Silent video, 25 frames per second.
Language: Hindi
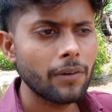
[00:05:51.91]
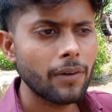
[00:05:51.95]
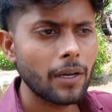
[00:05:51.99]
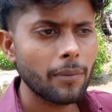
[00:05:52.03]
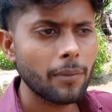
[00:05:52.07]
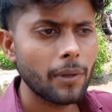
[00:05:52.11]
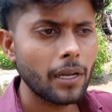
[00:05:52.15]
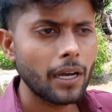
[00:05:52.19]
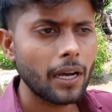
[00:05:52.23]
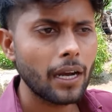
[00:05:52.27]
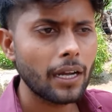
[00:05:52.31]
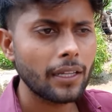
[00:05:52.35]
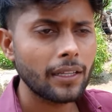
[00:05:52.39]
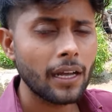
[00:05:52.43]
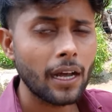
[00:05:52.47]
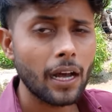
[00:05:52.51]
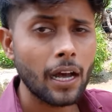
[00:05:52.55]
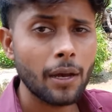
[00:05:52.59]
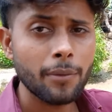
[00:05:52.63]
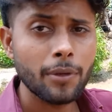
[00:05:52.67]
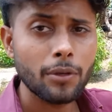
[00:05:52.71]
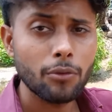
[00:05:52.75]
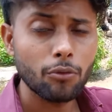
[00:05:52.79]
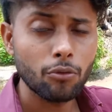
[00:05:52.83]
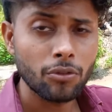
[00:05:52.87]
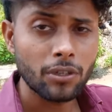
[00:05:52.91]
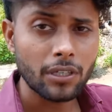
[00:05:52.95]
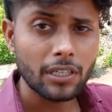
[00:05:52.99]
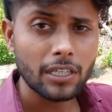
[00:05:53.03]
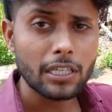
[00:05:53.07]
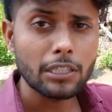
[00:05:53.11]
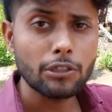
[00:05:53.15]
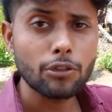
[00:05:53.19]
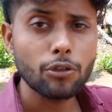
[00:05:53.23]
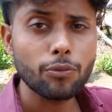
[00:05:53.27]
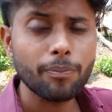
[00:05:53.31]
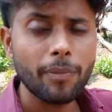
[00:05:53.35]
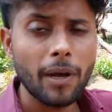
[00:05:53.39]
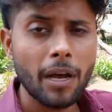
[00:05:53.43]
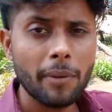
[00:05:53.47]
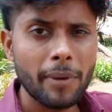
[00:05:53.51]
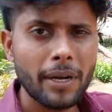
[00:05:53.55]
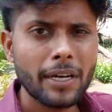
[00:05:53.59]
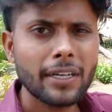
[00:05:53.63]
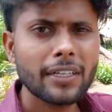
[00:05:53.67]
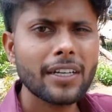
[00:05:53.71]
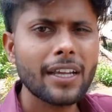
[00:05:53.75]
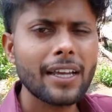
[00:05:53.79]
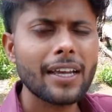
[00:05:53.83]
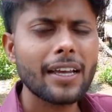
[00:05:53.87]
दवाई में लगा था अभी उनकी जो
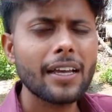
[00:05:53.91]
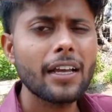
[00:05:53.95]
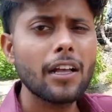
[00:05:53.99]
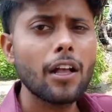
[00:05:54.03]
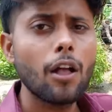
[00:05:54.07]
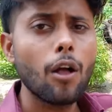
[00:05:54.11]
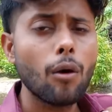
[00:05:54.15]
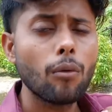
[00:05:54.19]
पेमेंट है